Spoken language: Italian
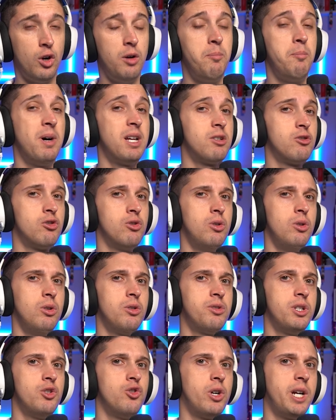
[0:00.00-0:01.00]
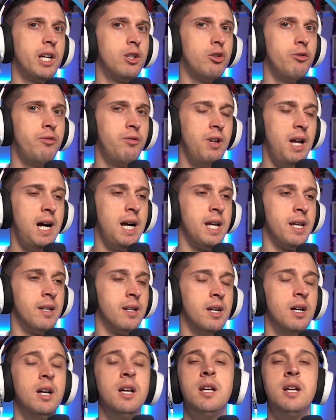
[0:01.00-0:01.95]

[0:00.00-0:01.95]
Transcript: ma solo se giocato offline.